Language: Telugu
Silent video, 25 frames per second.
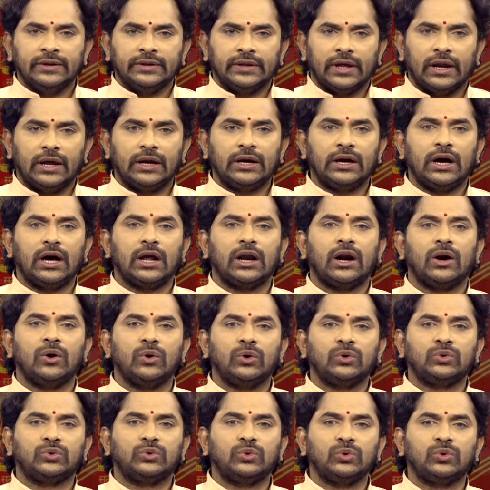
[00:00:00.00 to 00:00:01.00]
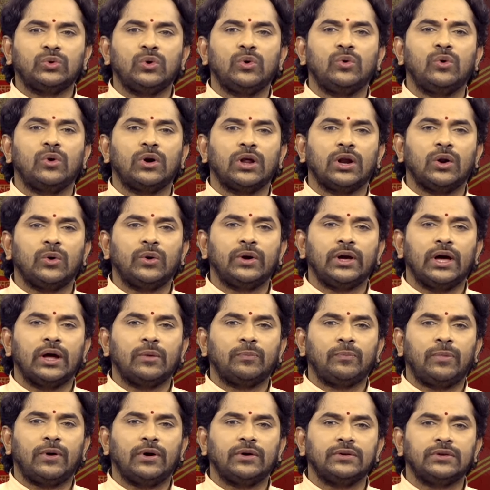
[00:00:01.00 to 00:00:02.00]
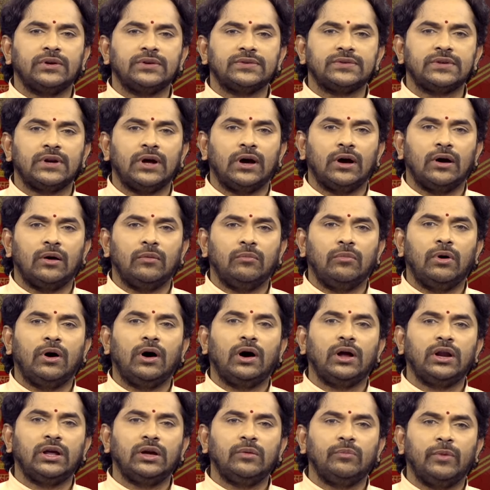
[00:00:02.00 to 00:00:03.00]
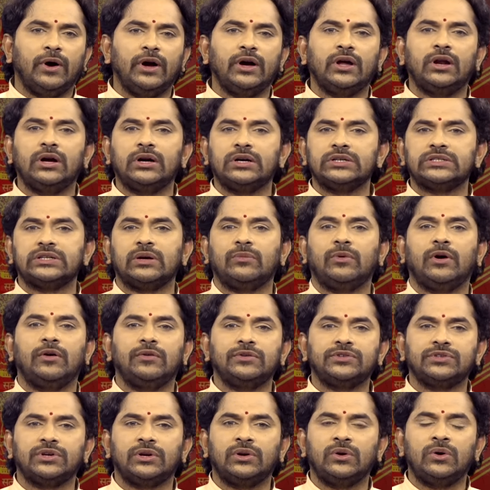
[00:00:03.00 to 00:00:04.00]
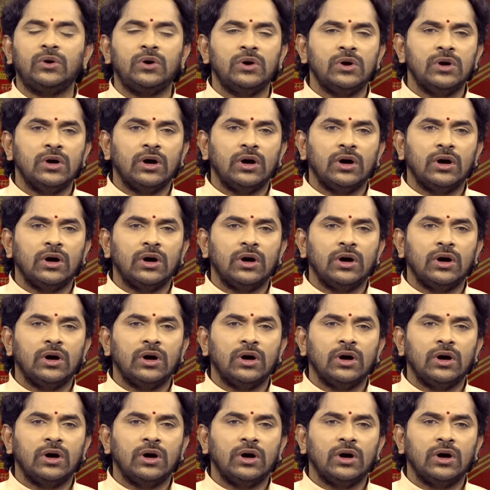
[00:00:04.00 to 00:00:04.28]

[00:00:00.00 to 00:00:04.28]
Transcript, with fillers: తెలంగాణలో తుక్కుగూడలో ఏర్పాటు చేసిన భారీ బహిరంగ సమావేశంలో